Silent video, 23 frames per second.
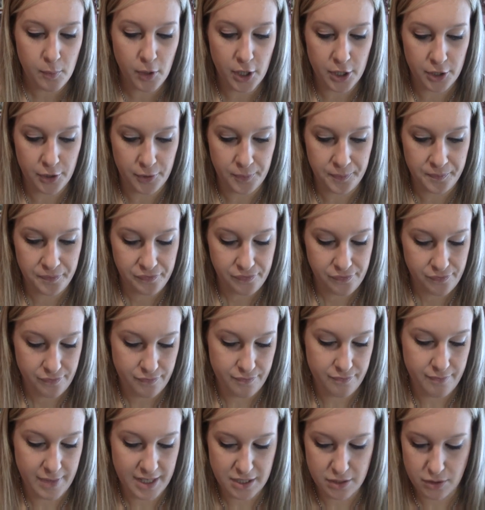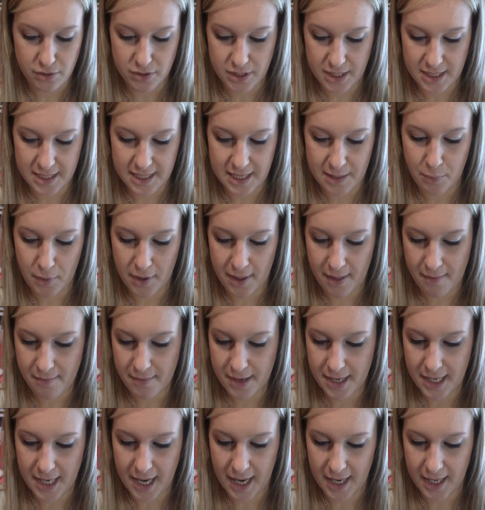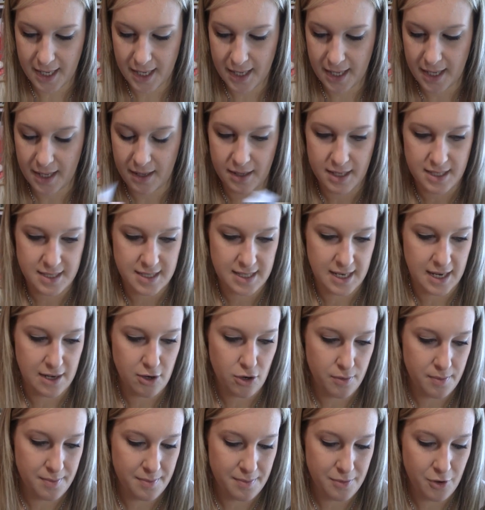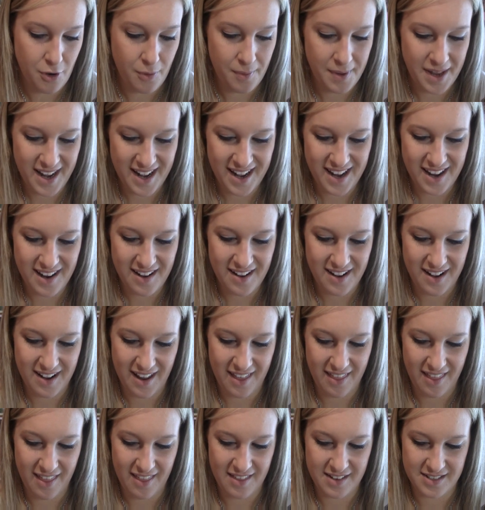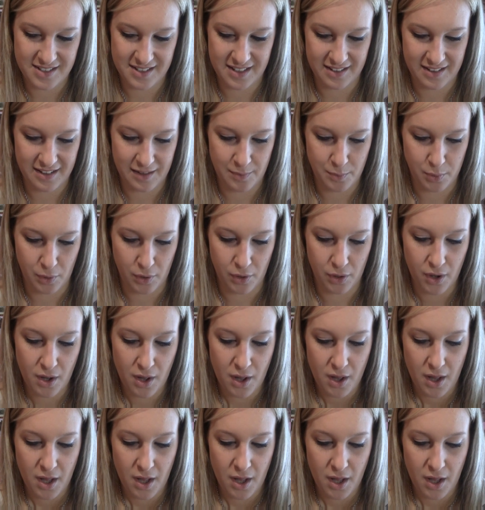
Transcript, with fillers: Bueno, más cosas que puedan venir aquí. Es que no, no viene nada de este tipo.